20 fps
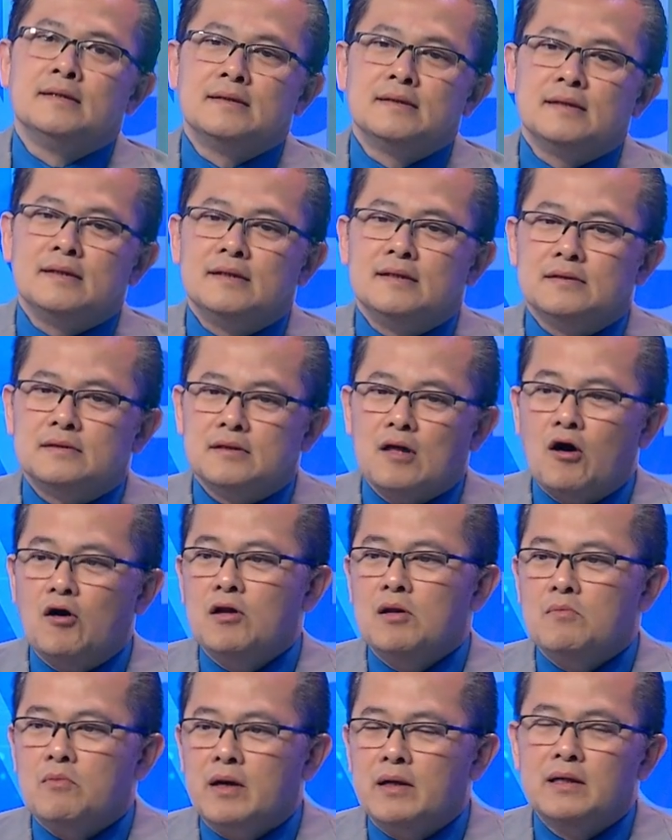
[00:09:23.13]
thì đó
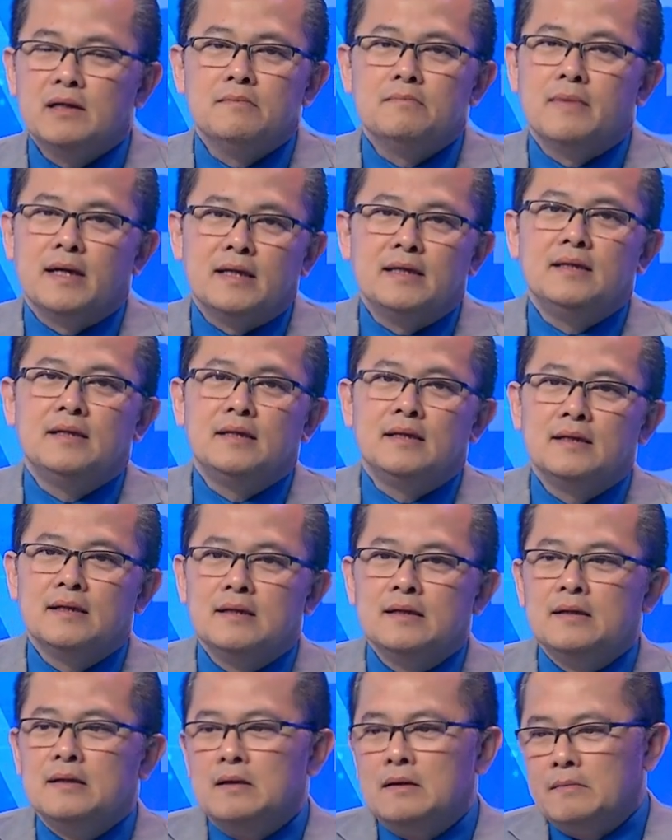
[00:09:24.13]
là một cái nước Mỹ
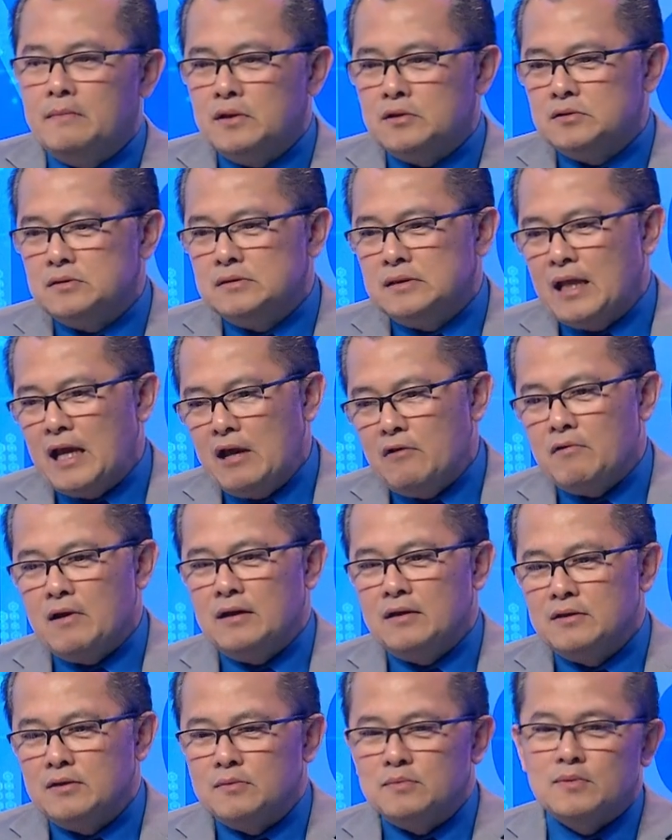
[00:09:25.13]
mà theo
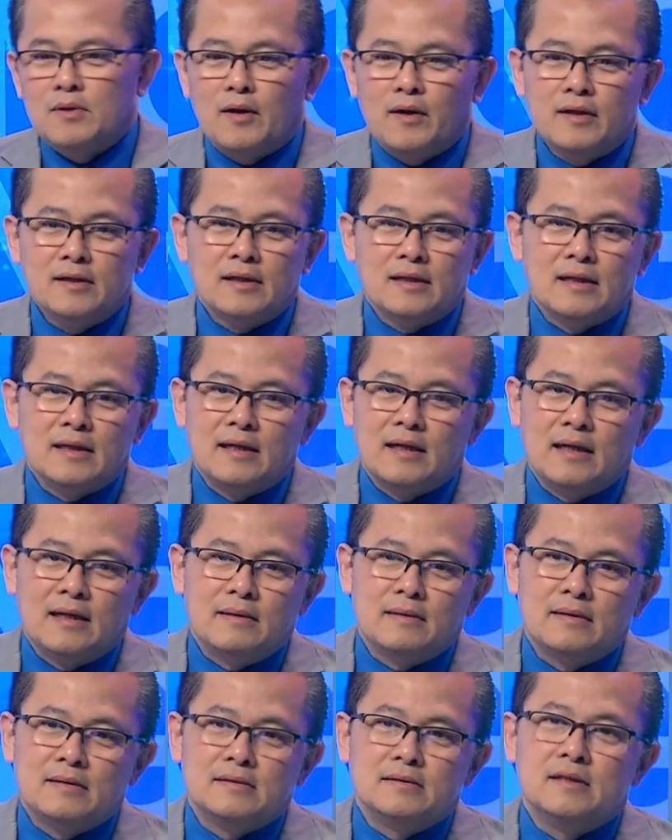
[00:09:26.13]
anh Dũng nói rằng
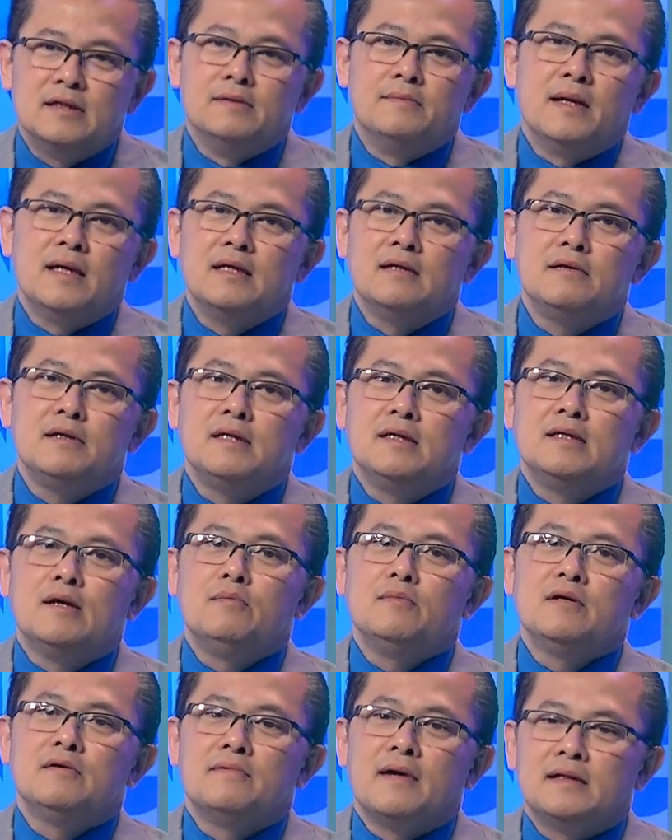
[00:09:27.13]
là người Mỹ giống
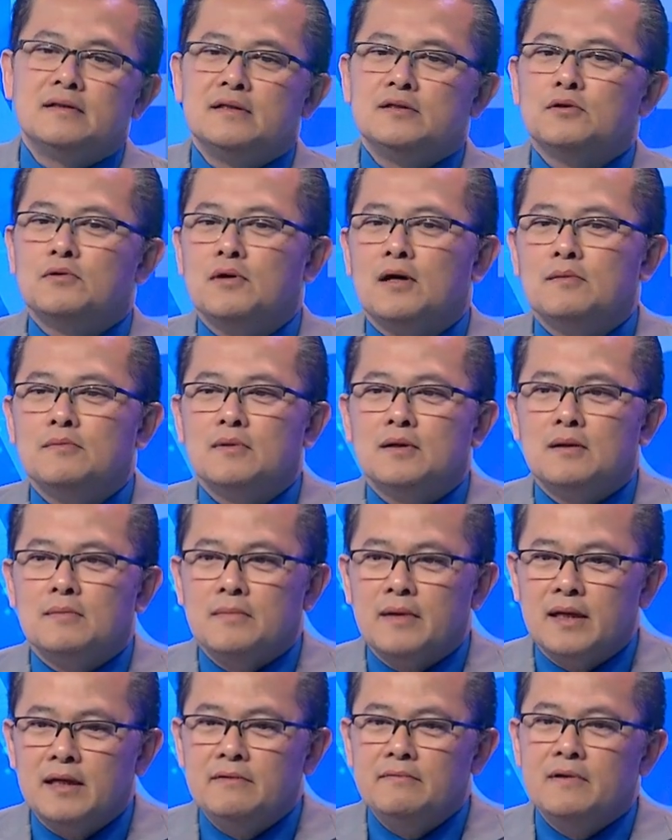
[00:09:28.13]
như vậy thì tôi không có đồng
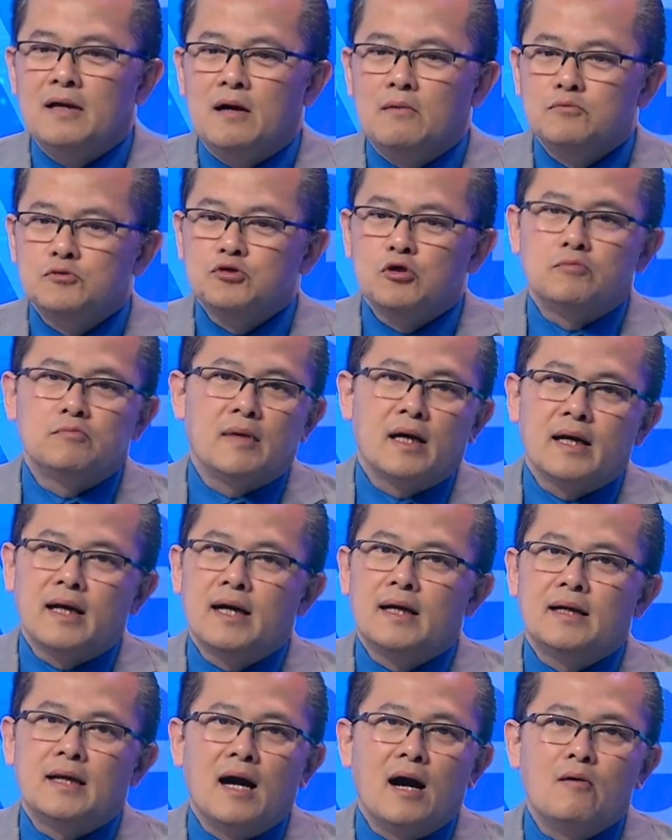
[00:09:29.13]
ý vì ông John
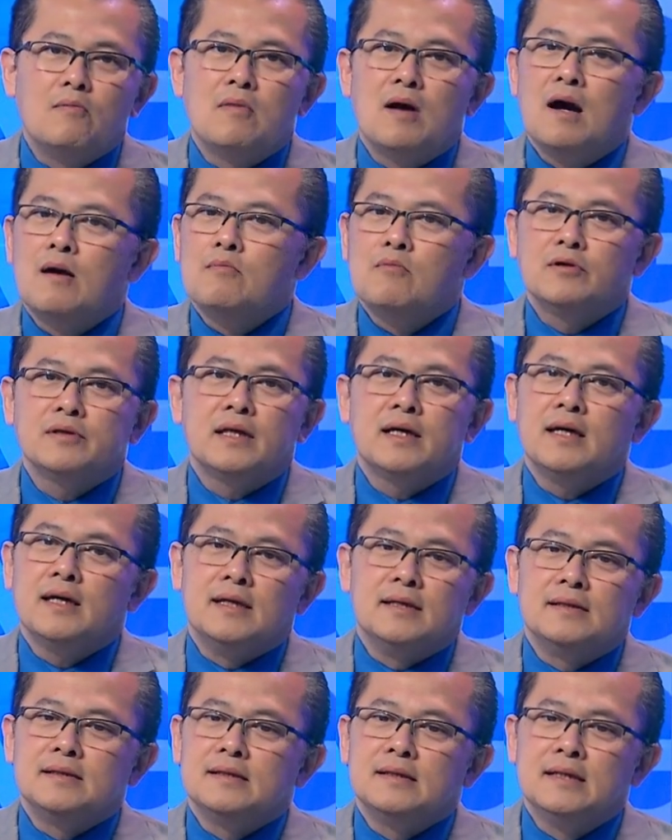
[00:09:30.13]
McCain ông không có thể
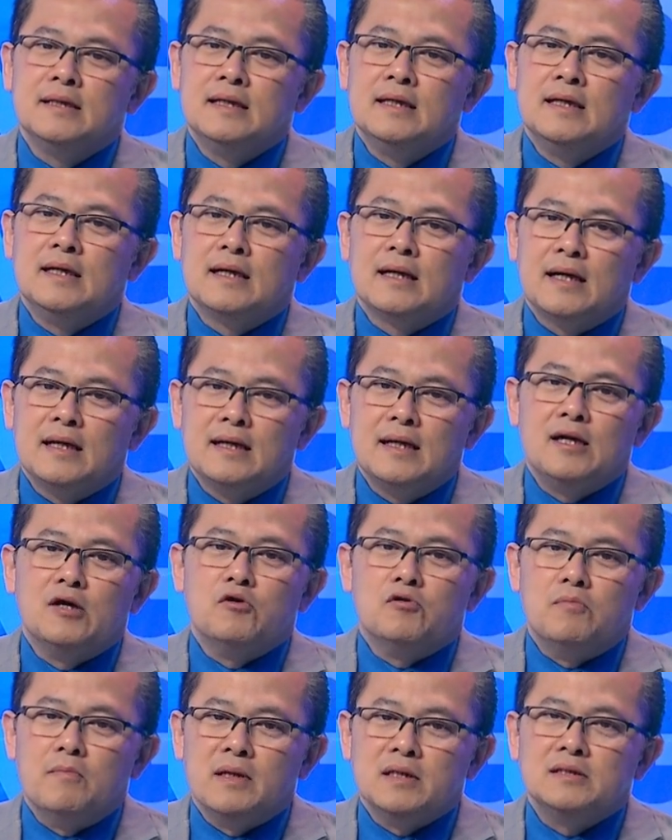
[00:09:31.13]
hiện cái
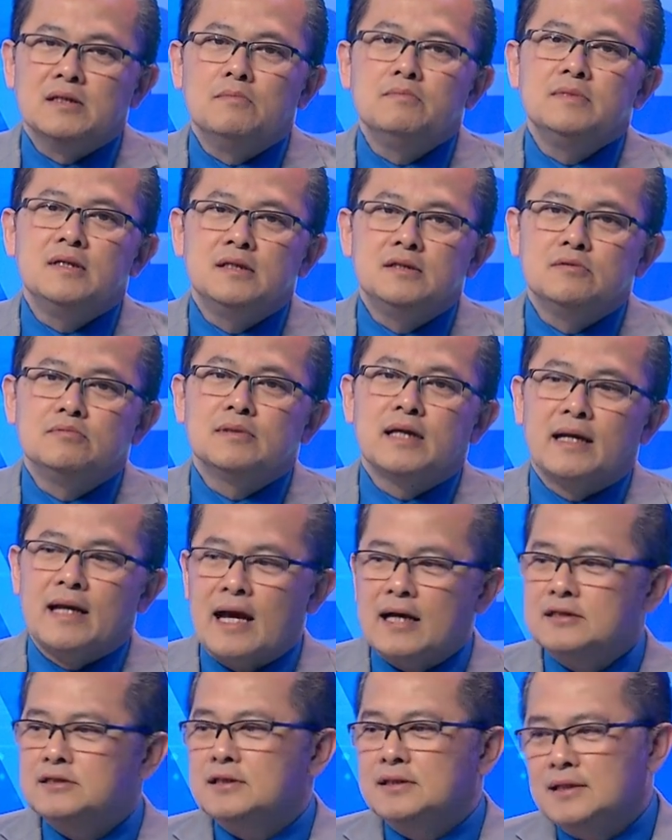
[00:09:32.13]
điều mà giống như chúng ta
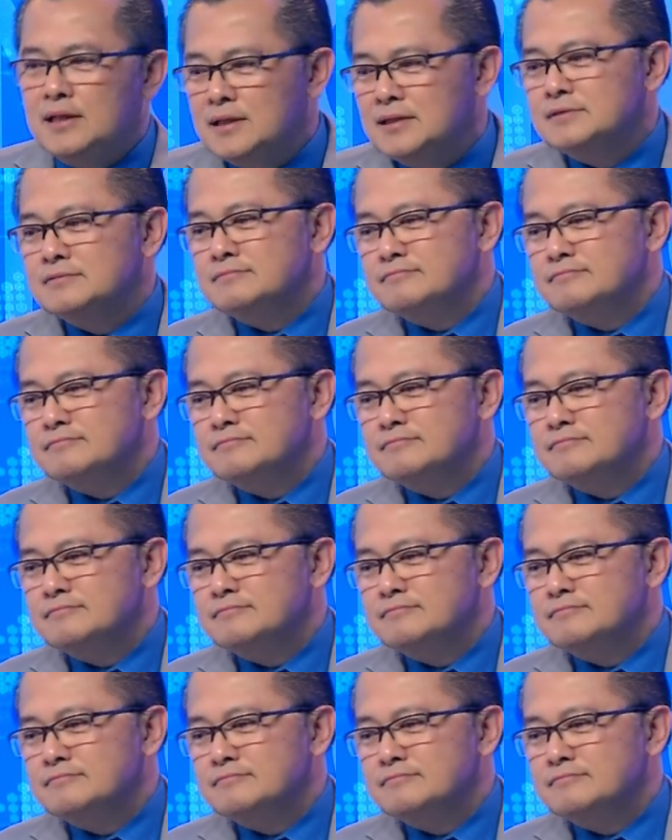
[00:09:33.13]
đang chứng kiến